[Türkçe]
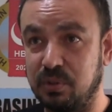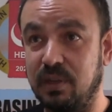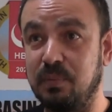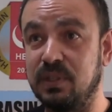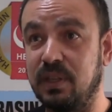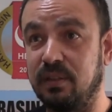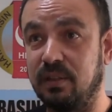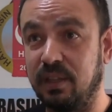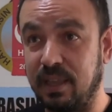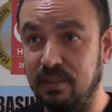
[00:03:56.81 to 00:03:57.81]
Elimizden
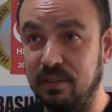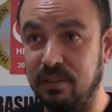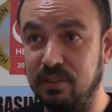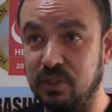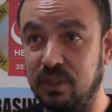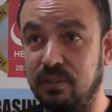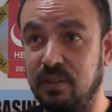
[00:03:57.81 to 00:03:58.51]
geldiğince,